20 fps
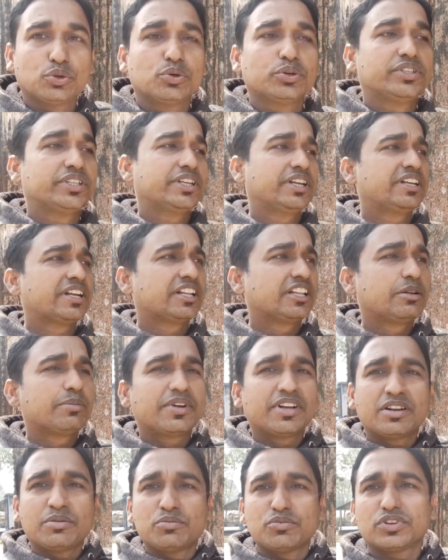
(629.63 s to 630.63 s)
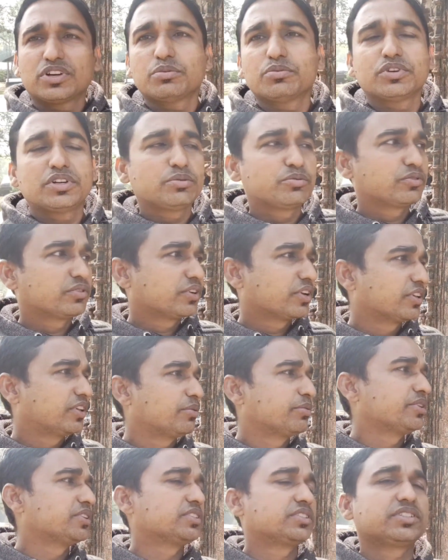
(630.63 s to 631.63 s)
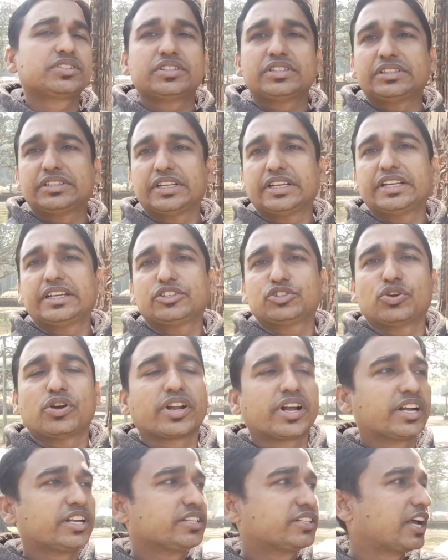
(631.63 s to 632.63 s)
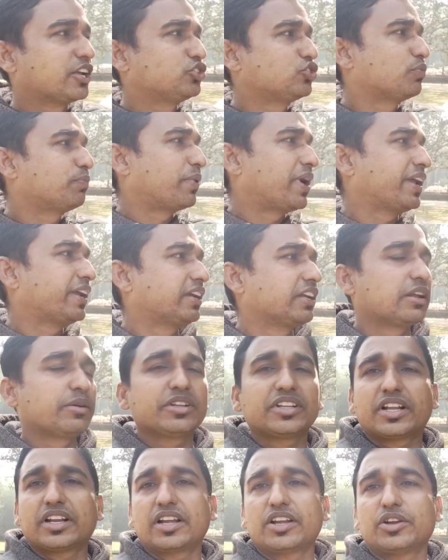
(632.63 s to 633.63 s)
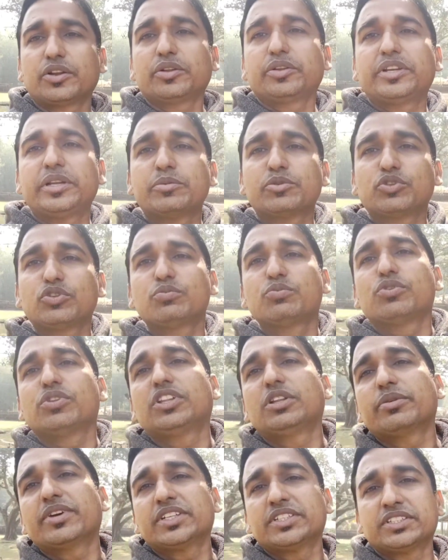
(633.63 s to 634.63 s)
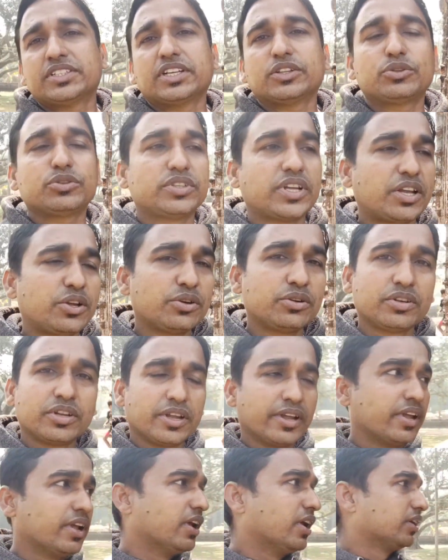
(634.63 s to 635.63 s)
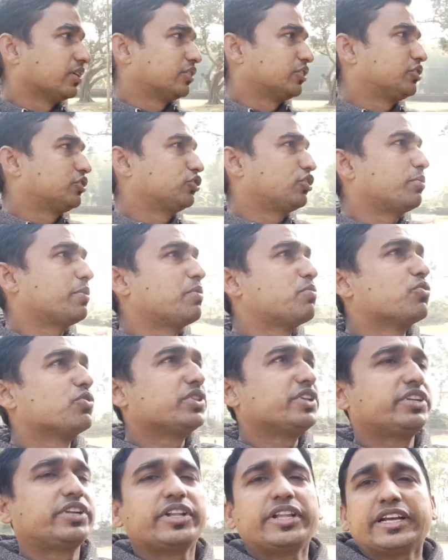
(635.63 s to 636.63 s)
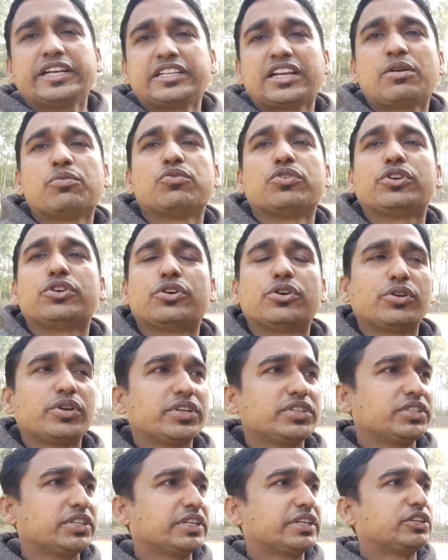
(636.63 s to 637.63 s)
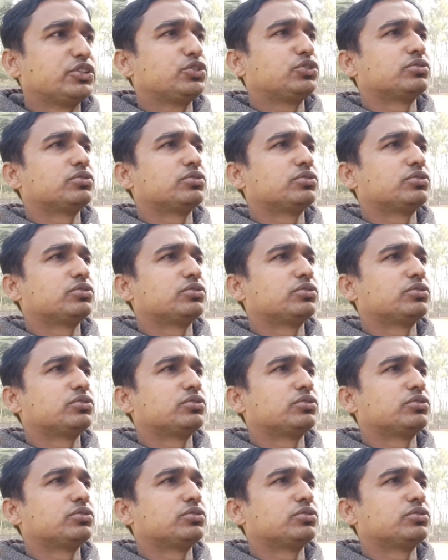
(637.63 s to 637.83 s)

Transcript: হ্যাঁ, যেটা জানতে পারলাম মোটামুটি মোট কথা ফ্যান্স যে সরকারি সাহায্য পায় কিনা তারা হয়তো ঠিক মতন বলতে পারছে না তো যাই হোক তবে মন্দিরটা দেখে যা মনে হলো যে